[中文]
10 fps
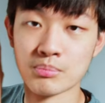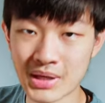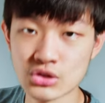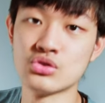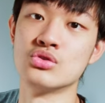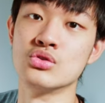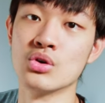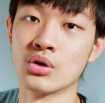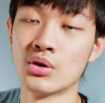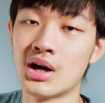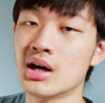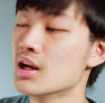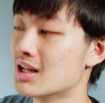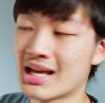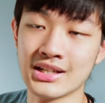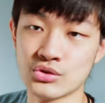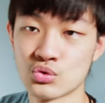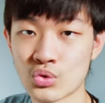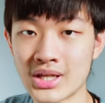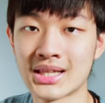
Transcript: 边使用的话。它最